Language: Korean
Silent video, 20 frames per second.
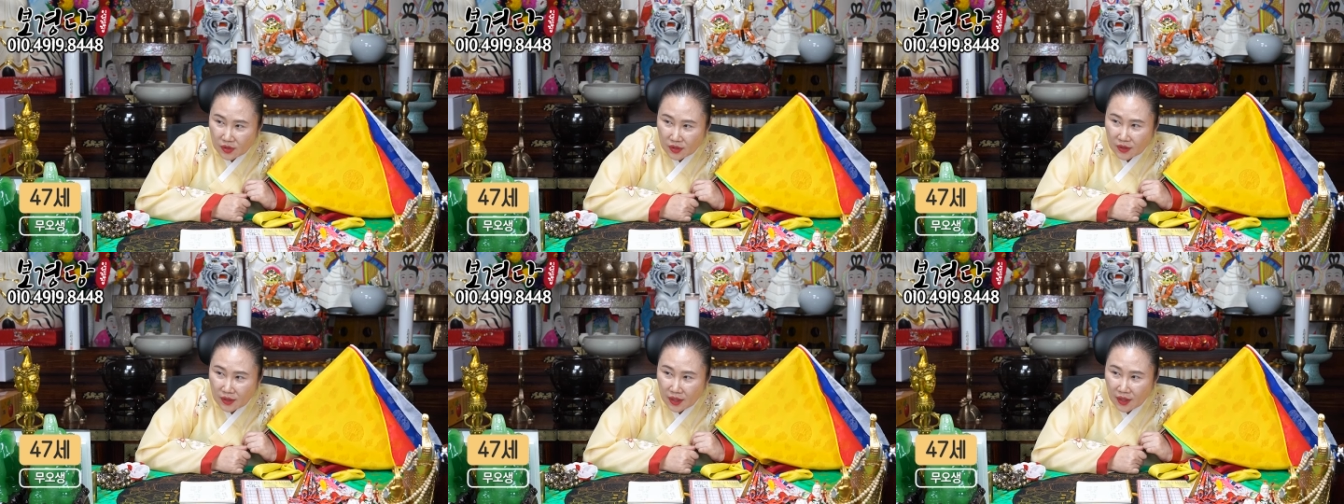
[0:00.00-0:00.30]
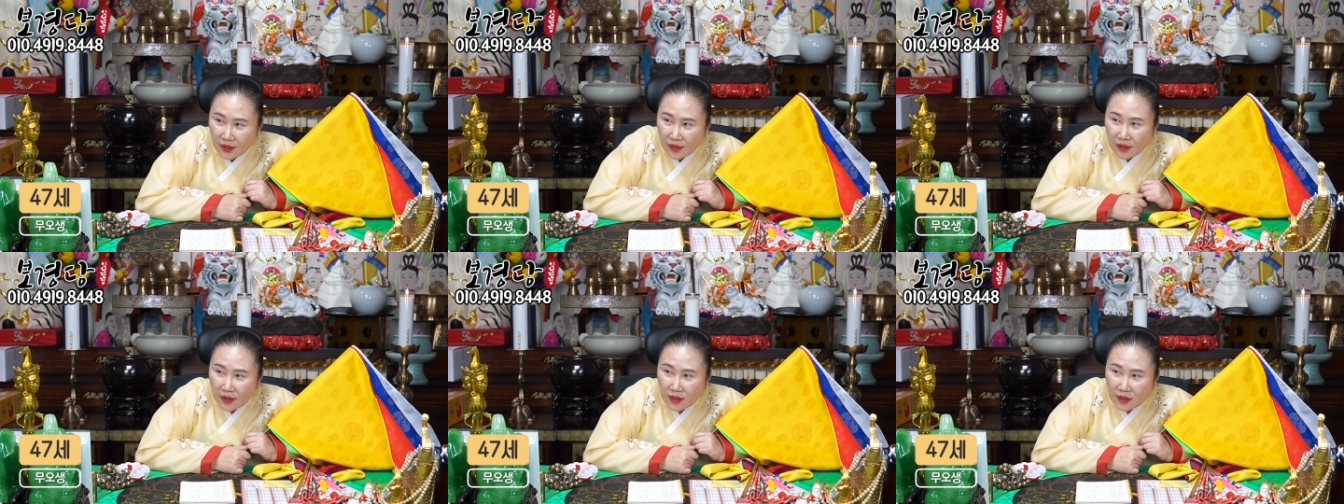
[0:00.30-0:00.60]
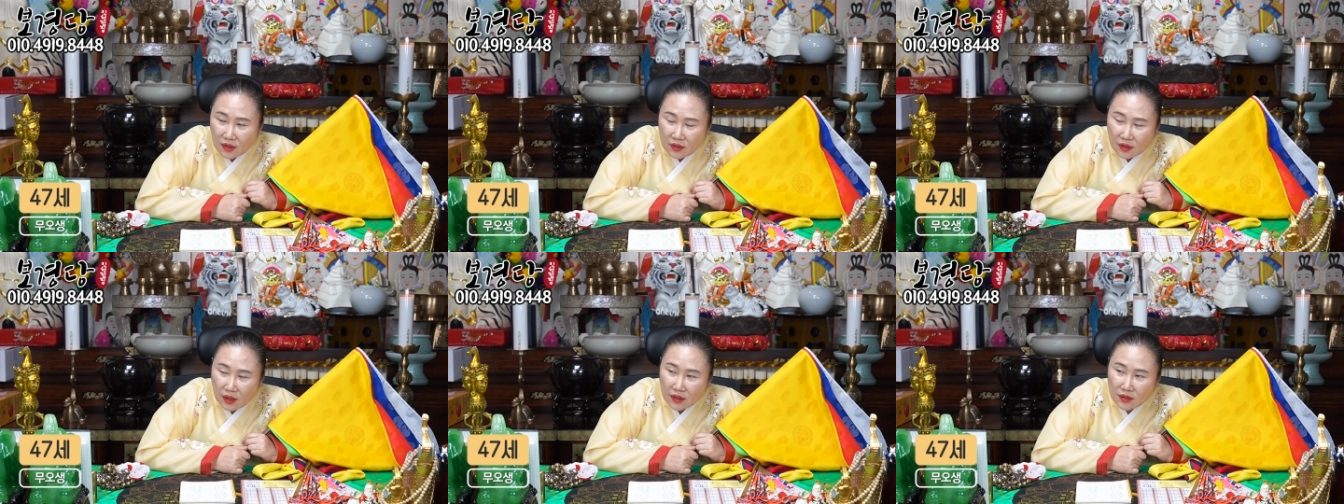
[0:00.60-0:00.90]
근데
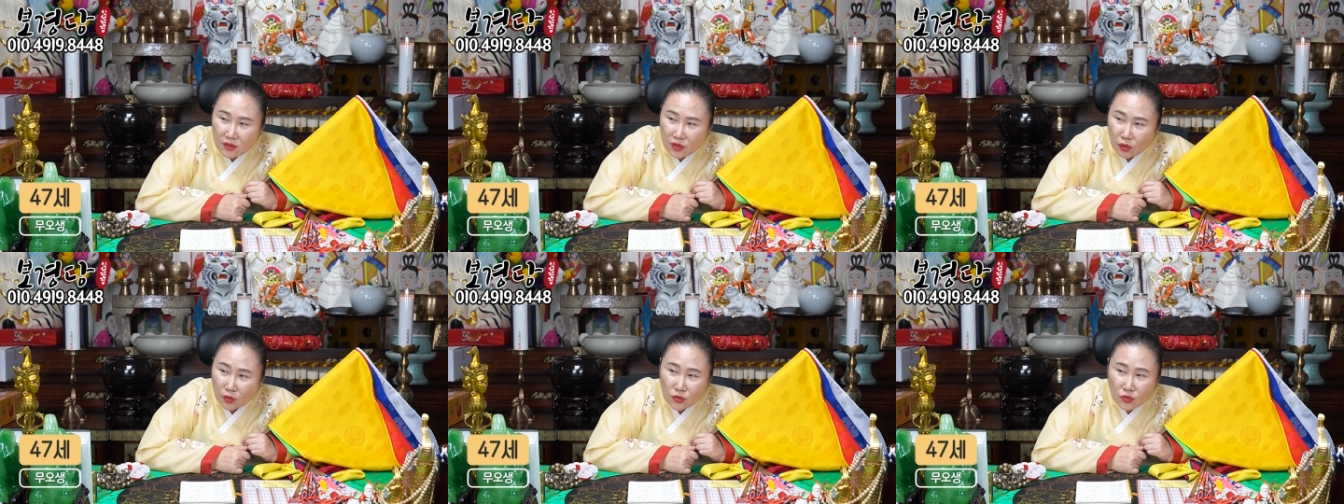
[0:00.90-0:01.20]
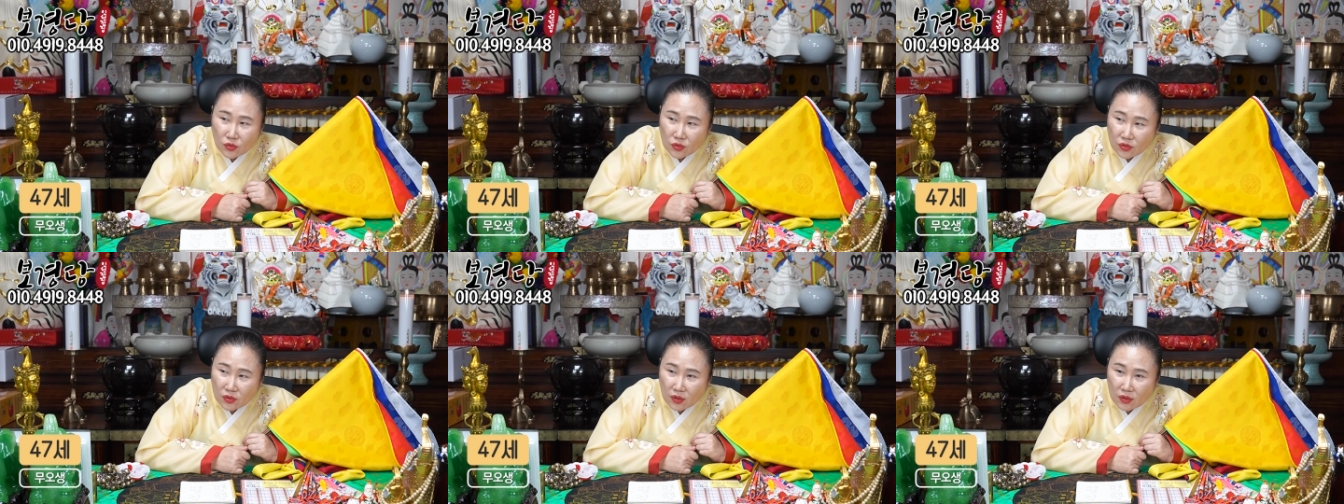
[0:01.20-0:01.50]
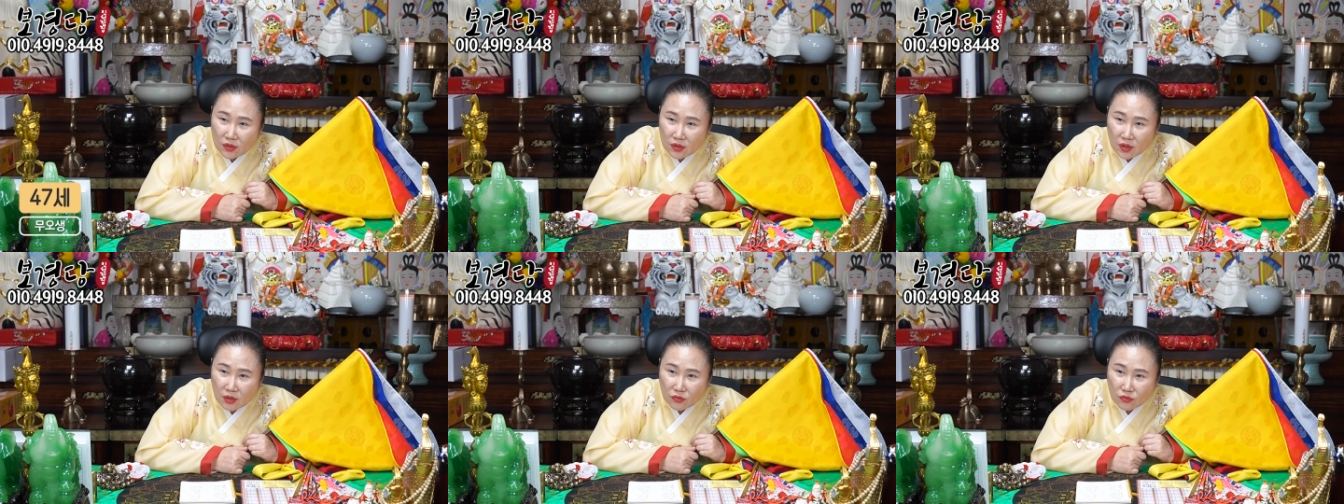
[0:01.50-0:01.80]
나는 성주운
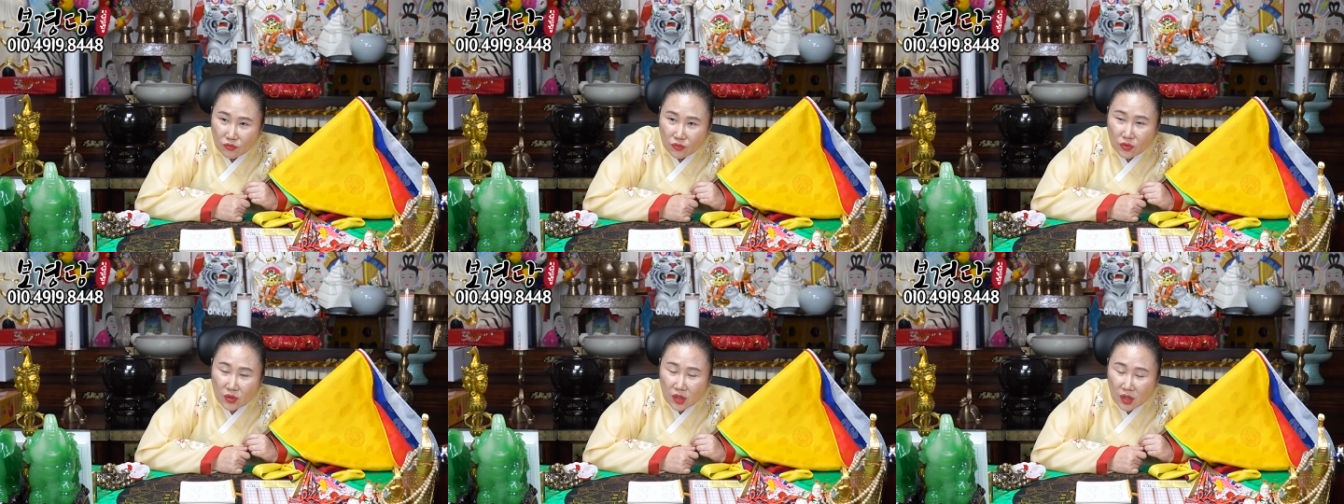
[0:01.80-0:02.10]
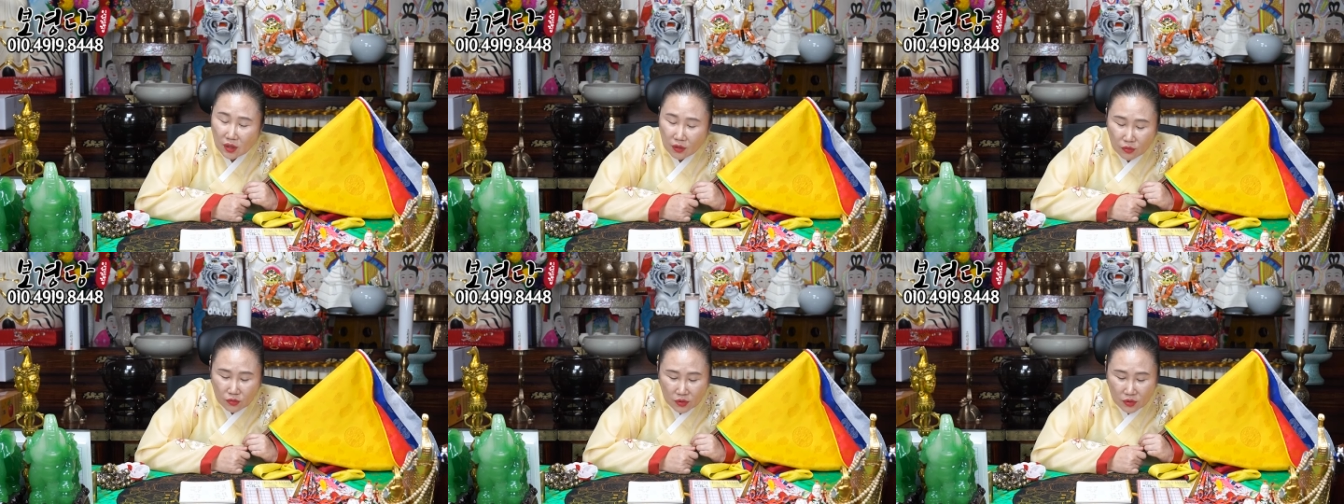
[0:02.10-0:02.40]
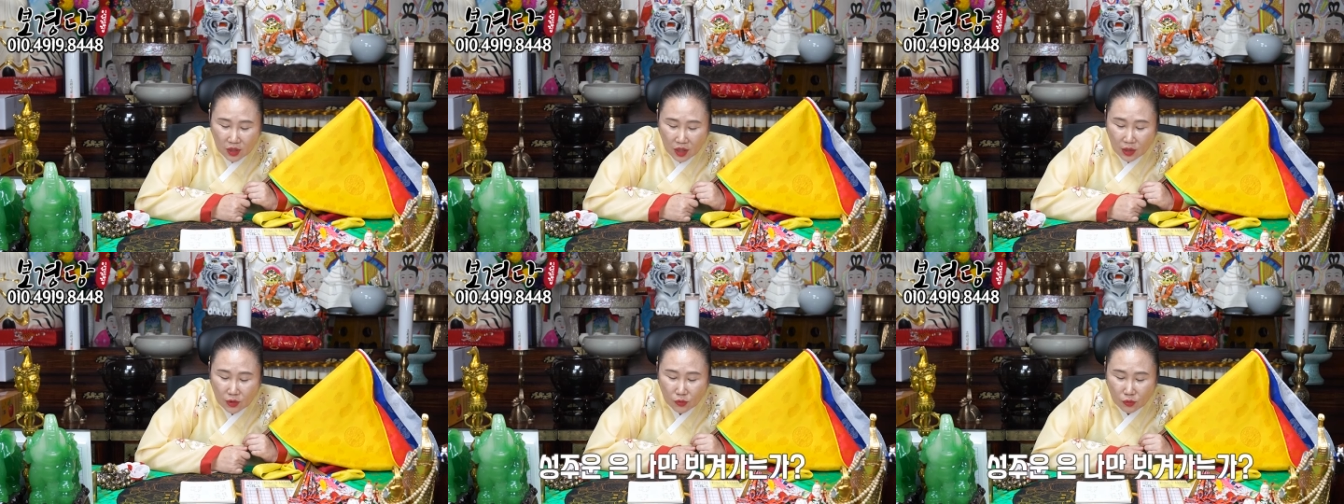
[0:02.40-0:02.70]
들었는데 운이라고는
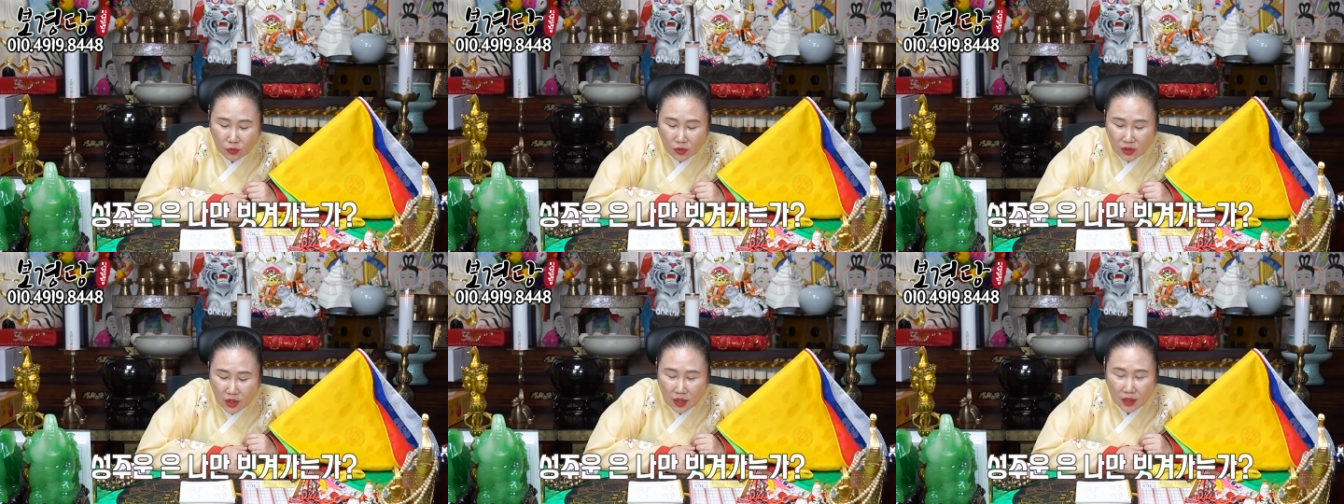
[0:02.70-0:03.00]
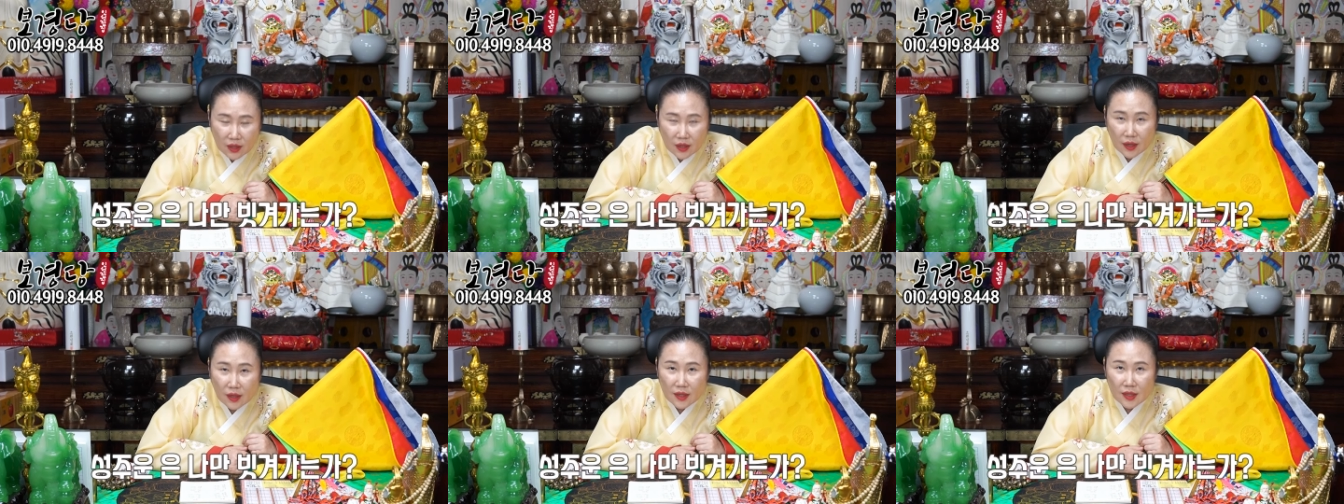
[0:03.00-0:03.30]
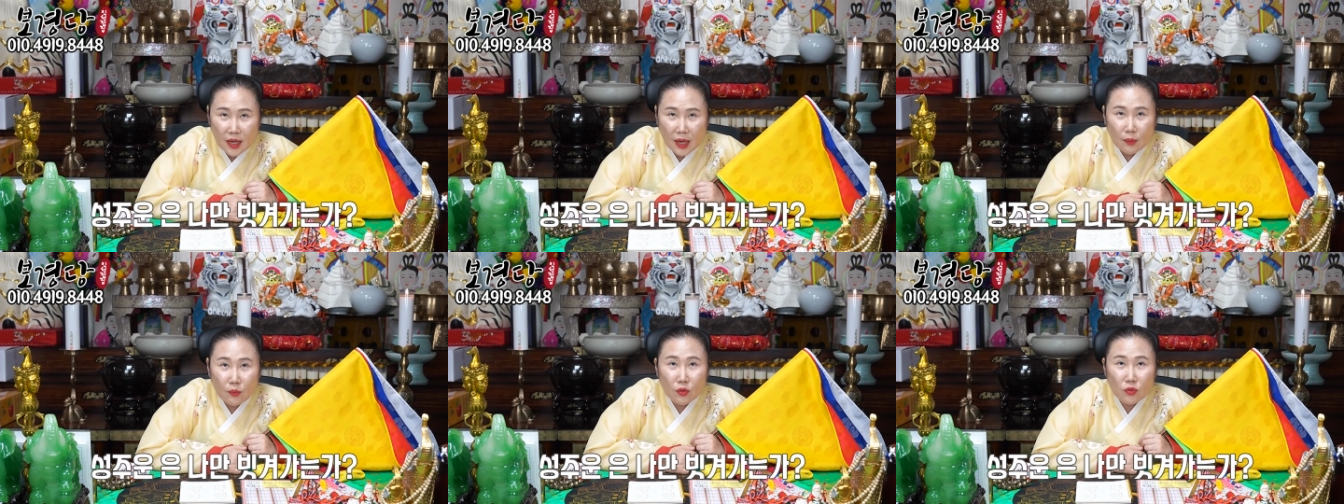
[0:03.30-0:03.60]

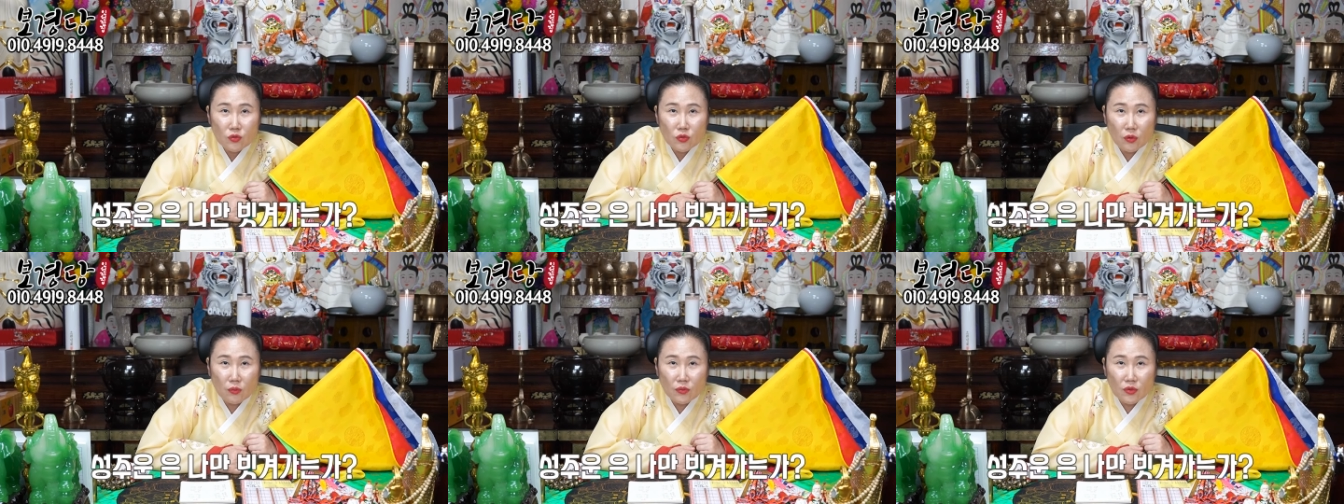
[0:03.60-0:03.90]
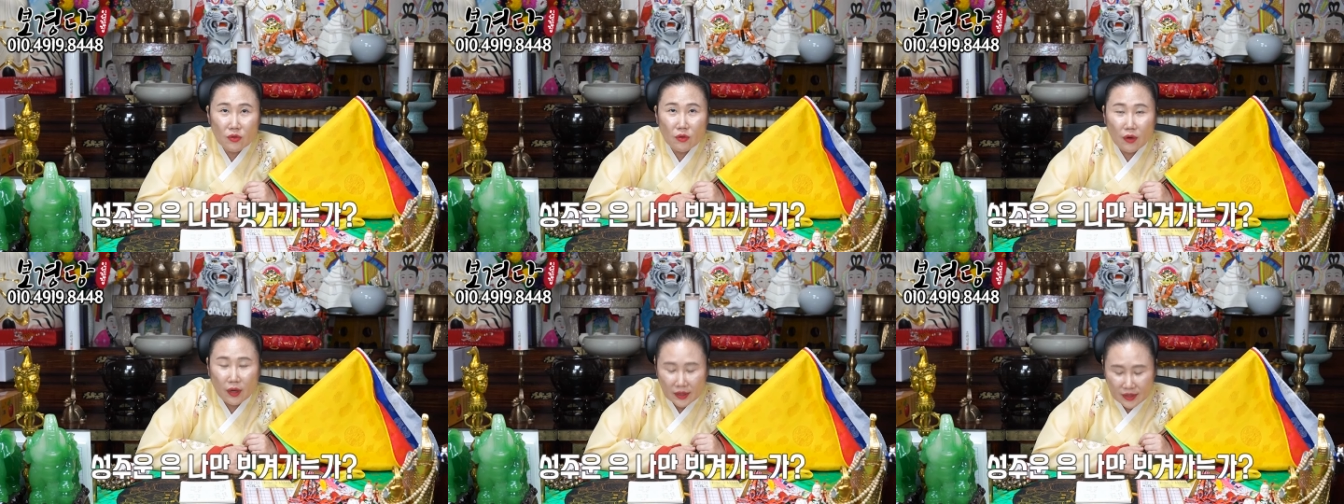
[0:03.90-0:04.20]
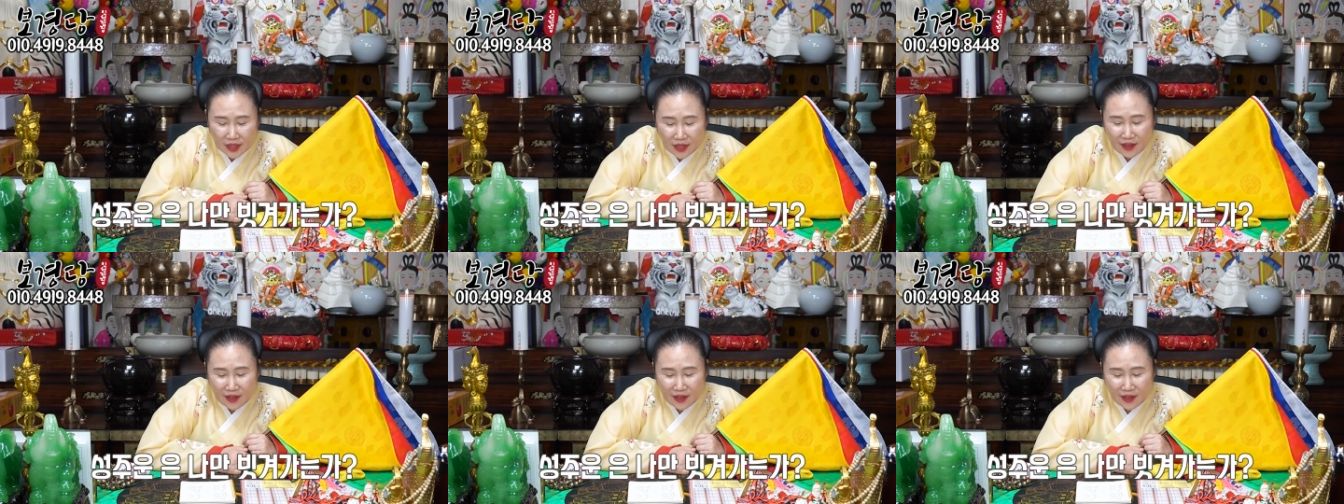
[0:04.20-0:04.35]
개똥대가리 아무것도 없는 것 같아.